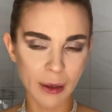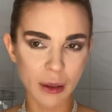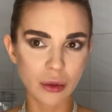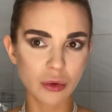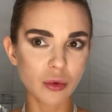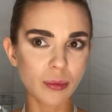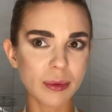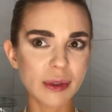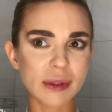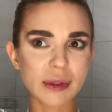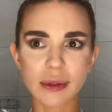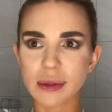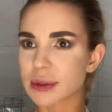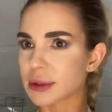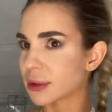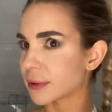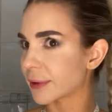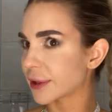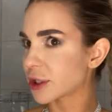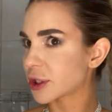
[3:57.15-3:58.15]
Ну, близнецы
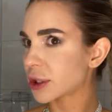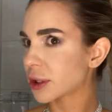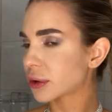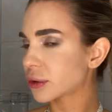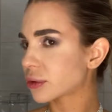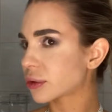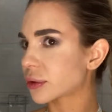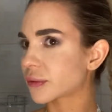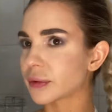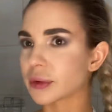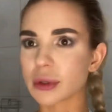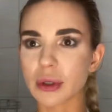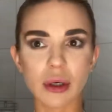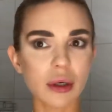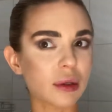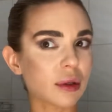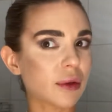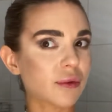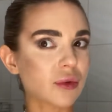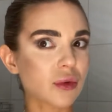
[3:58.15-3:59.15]
это вообще оторвы на,
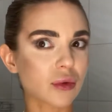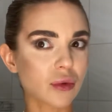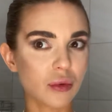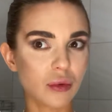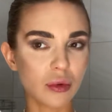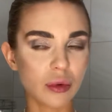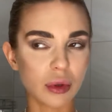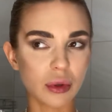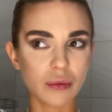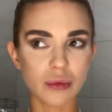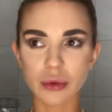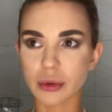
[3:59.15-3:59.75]
на всю голову.